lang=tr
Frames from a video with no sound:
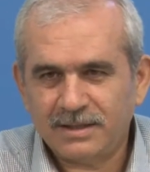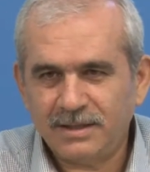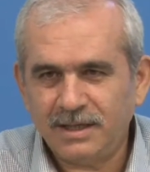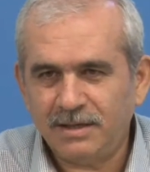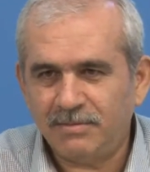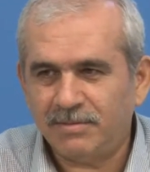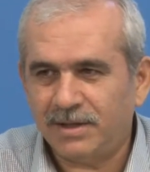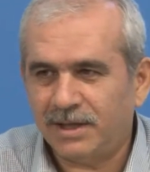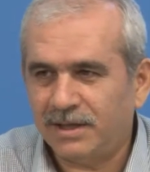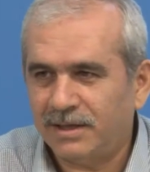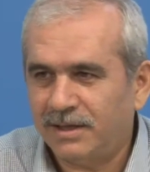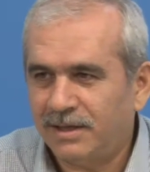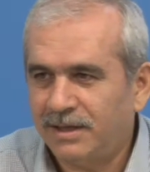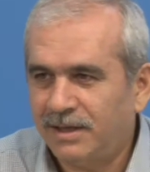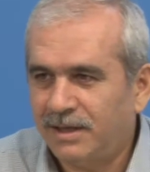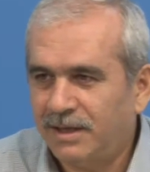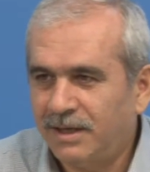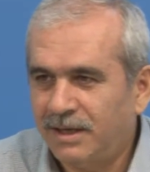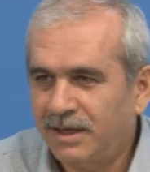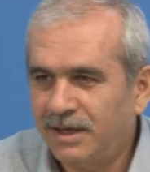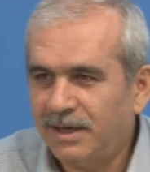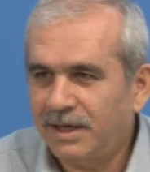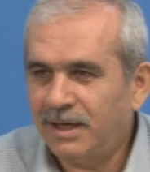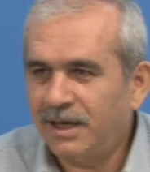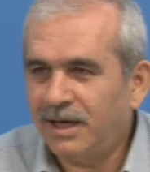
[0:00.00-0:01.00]
değil mi?
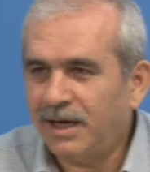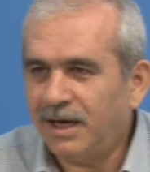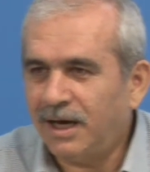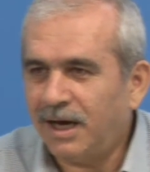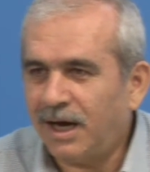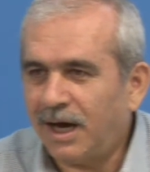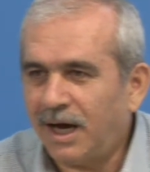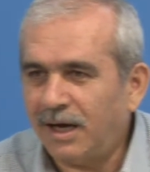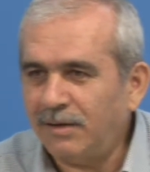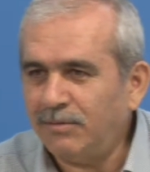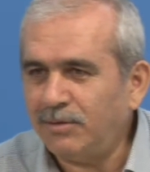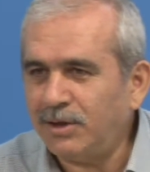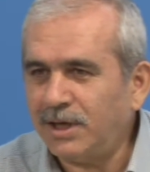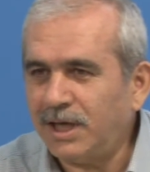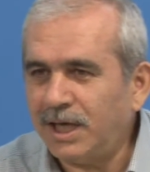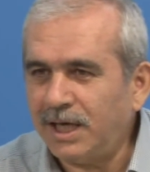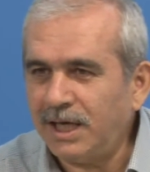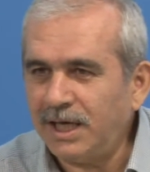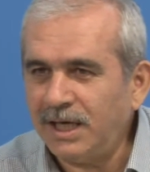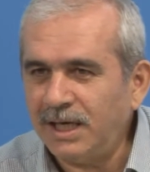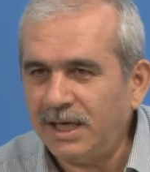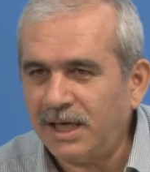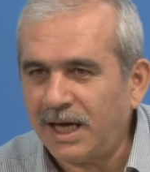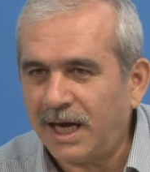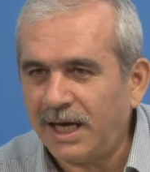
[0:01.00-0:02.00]
Halbuki
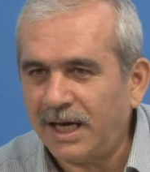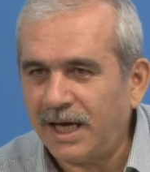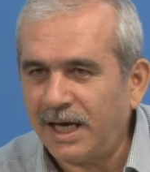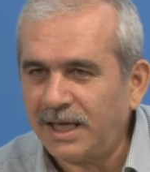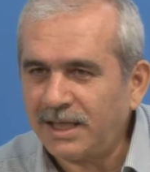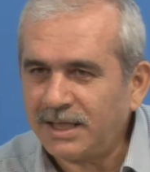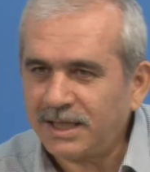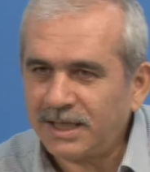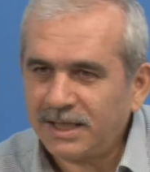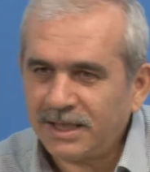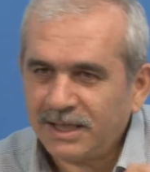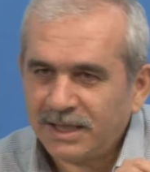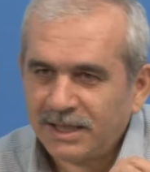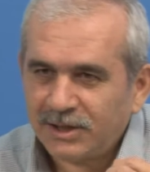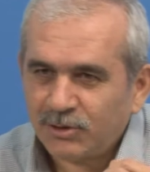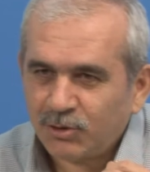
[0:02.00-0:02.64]
inayet